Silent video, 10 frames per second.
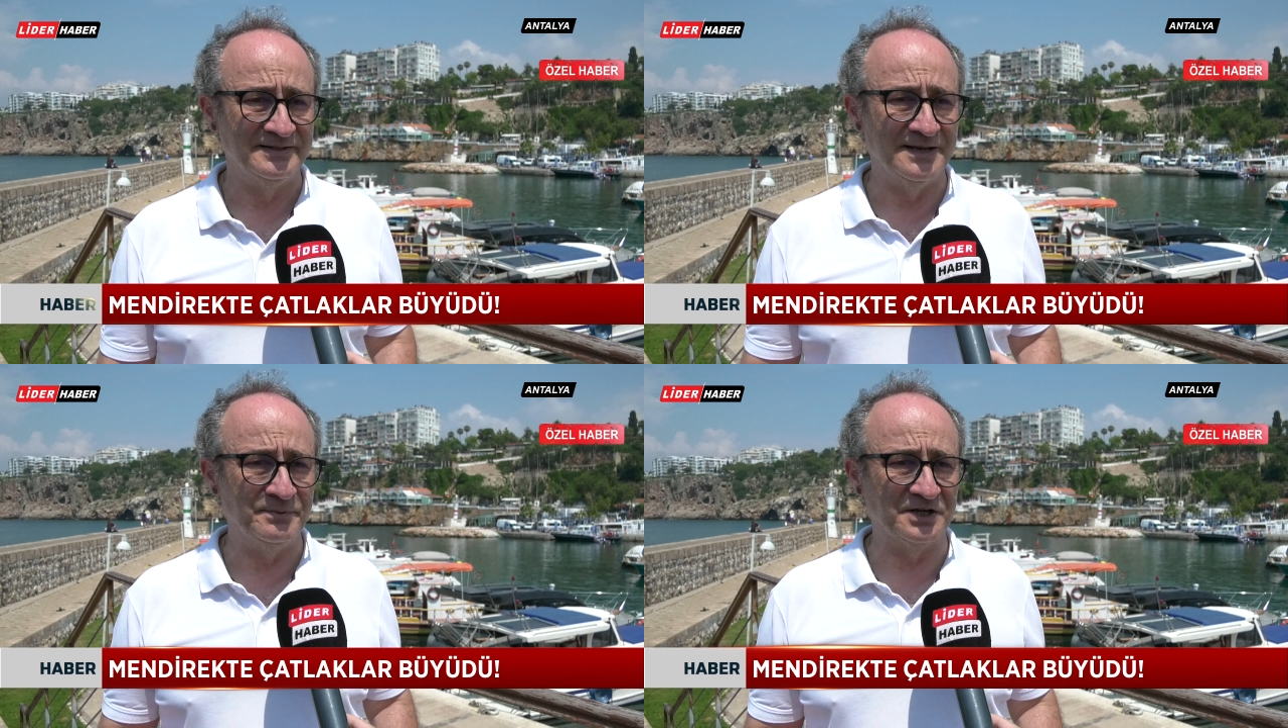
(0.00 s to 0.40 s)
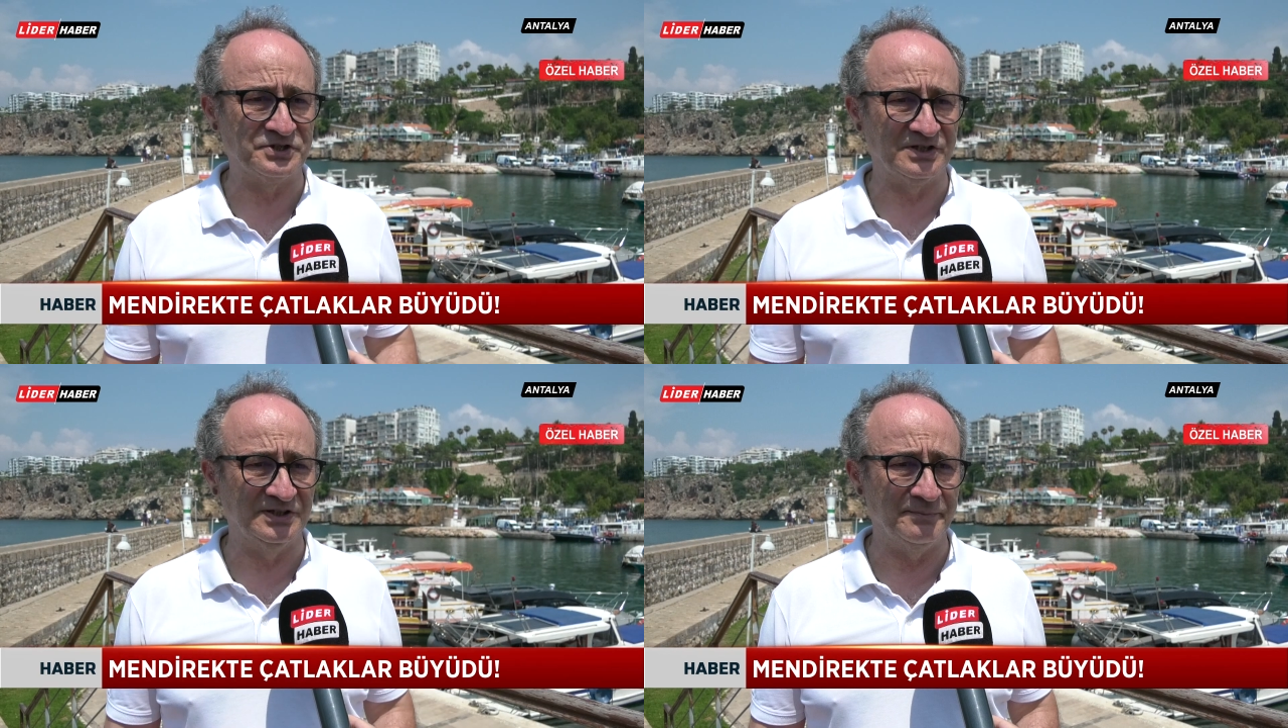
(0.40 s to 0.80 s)
Ne bir
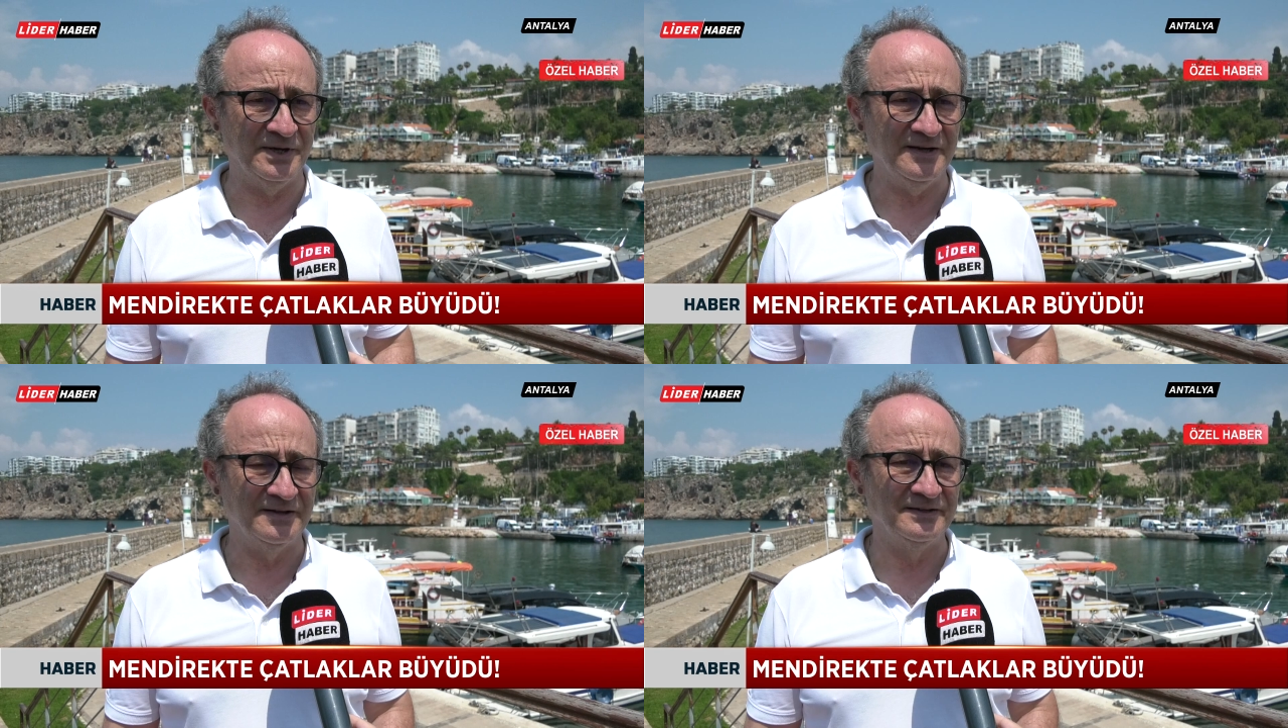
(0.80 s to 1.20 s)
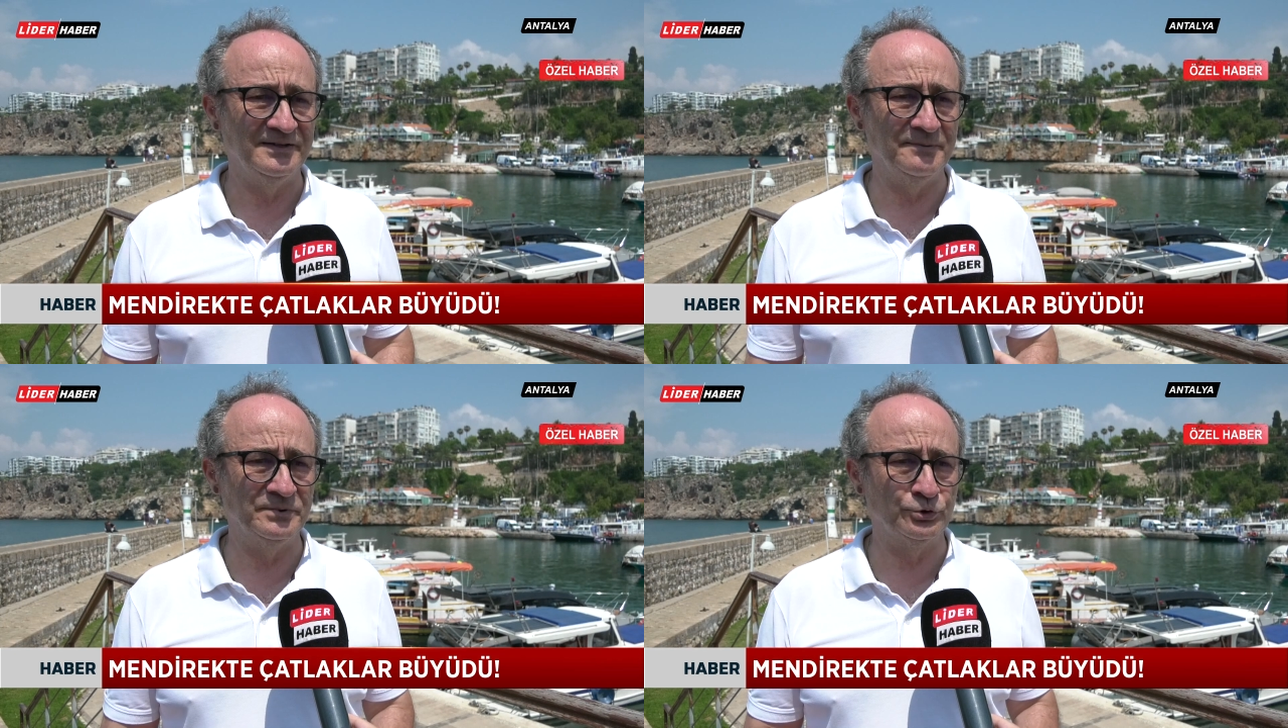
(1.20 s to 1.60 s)
açıklama
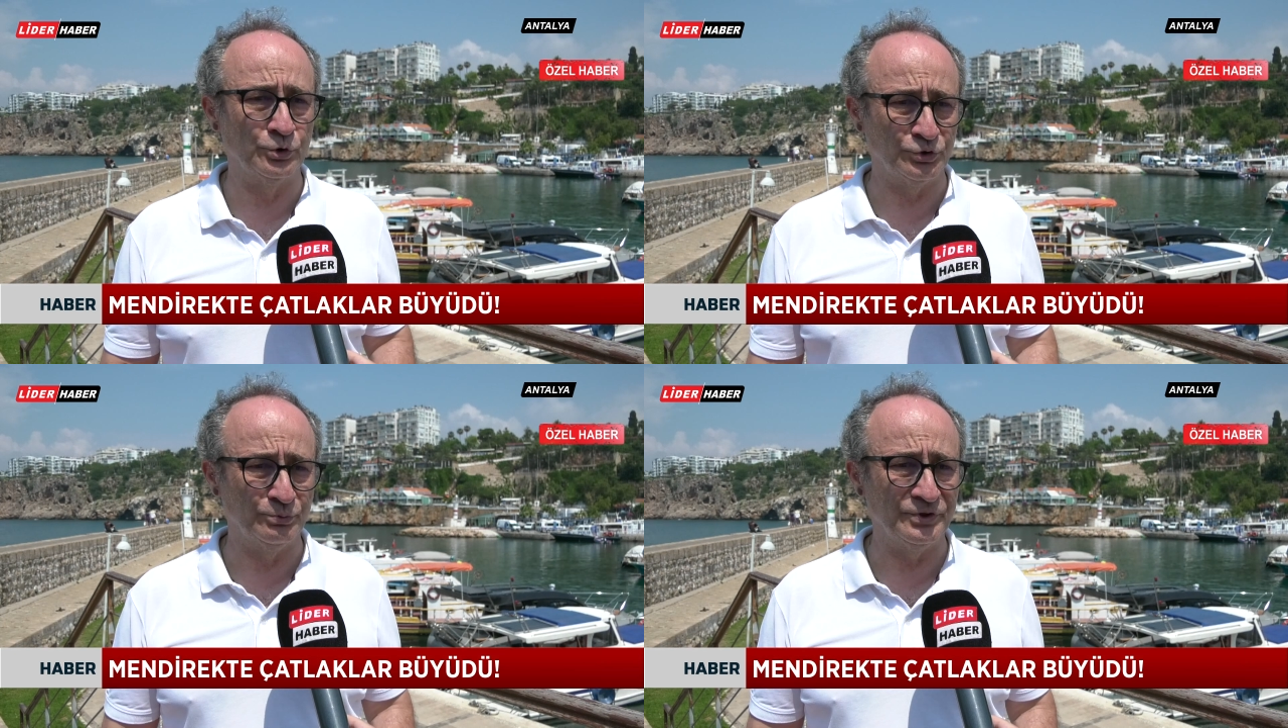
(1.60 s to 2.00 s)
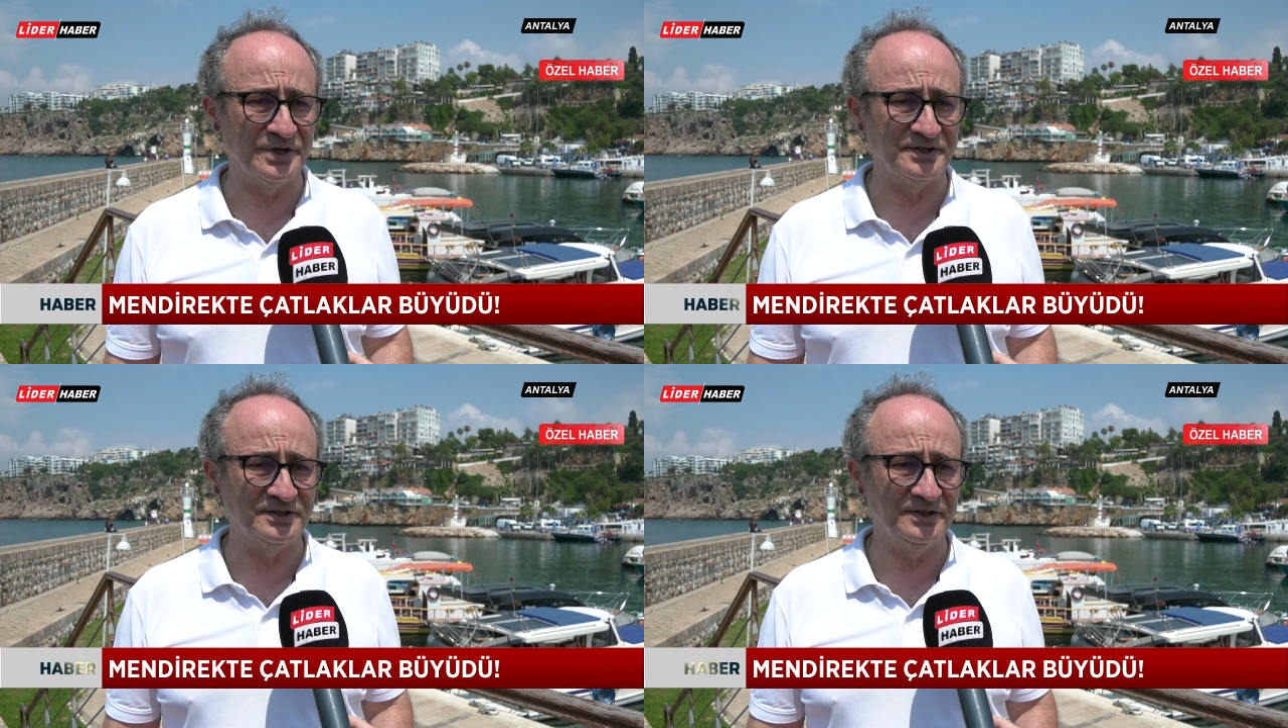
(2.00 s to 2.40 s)
ne bir çözüm
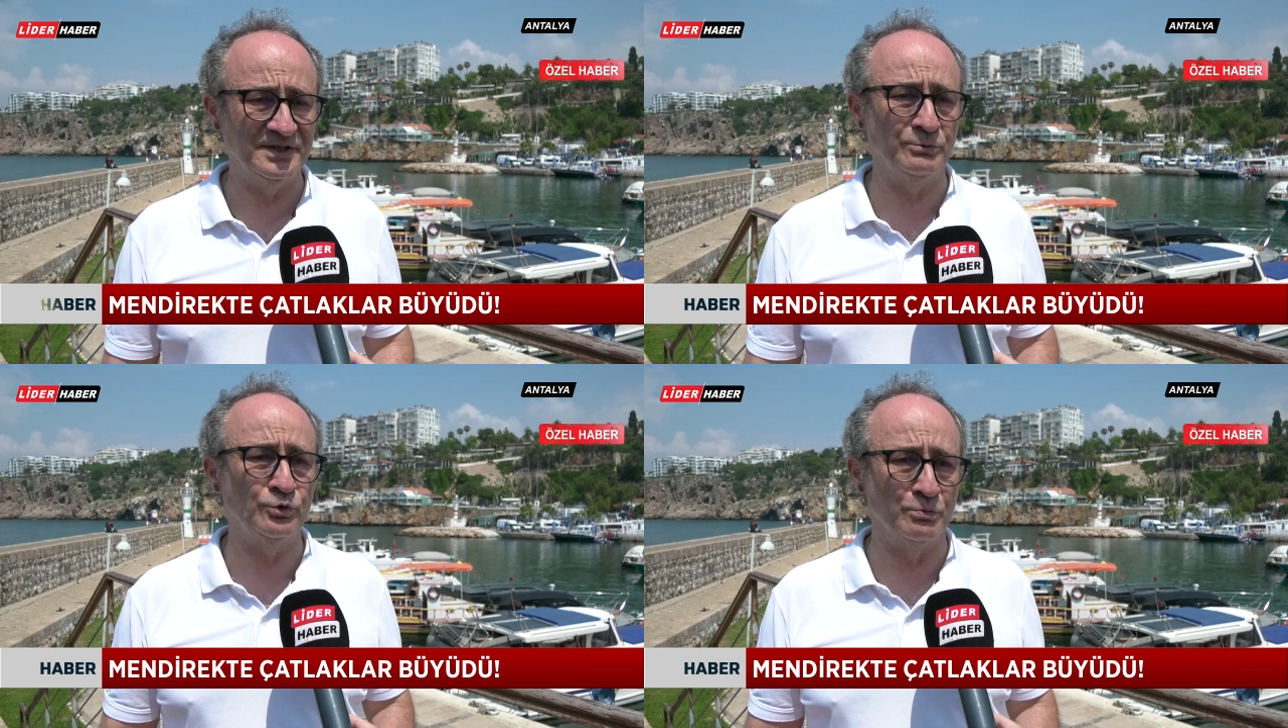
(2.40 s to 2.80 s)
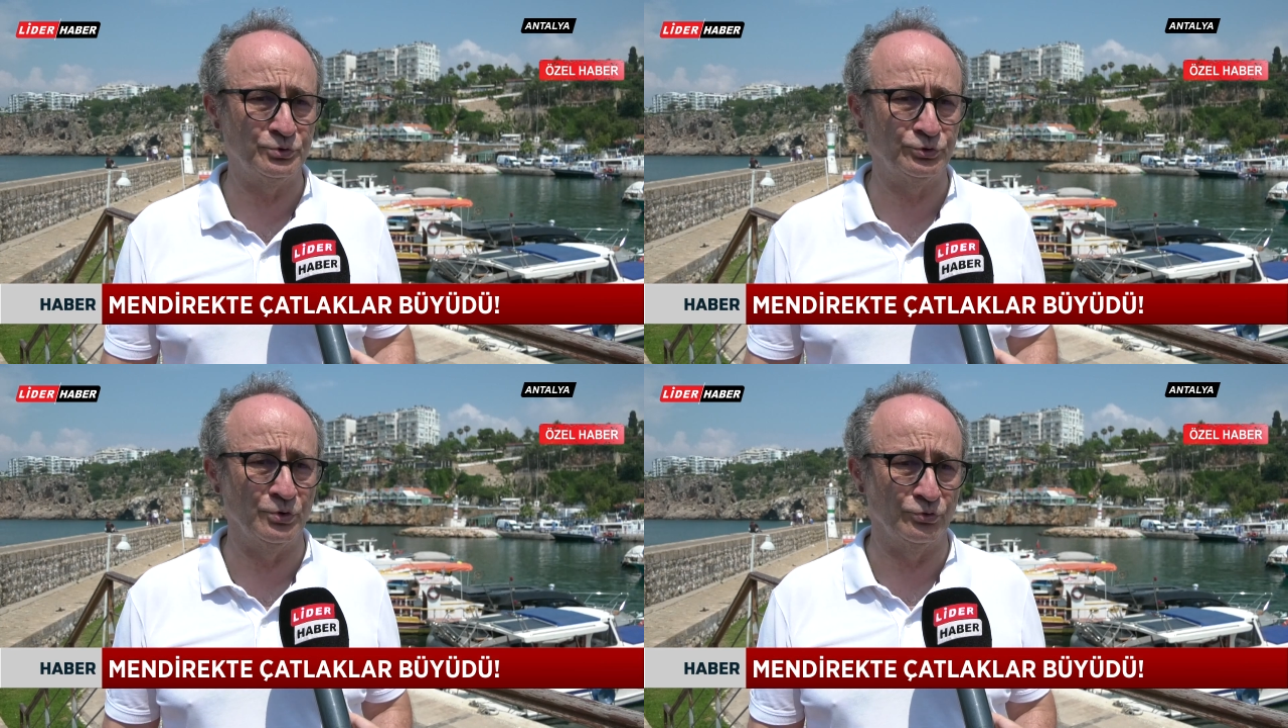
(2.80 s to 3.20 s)
önerisi ne bir
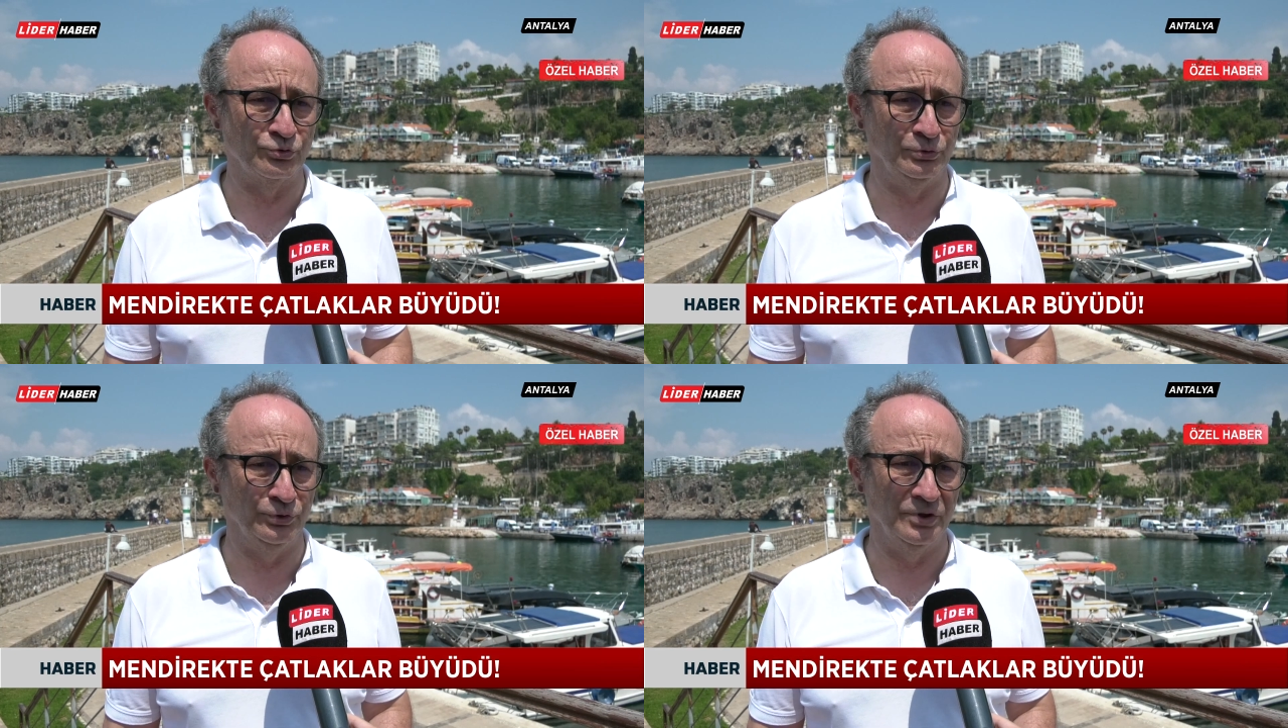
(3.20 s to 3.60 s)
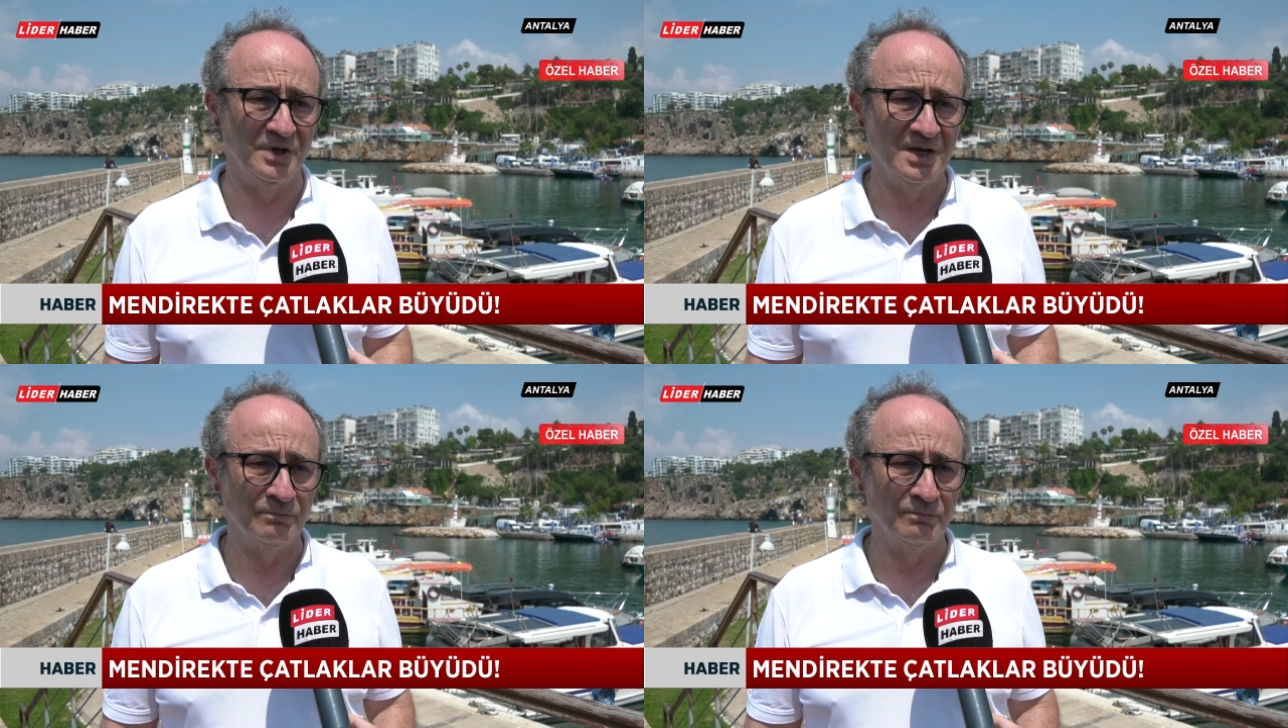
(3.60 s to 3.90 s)
komisyon kuruluyor.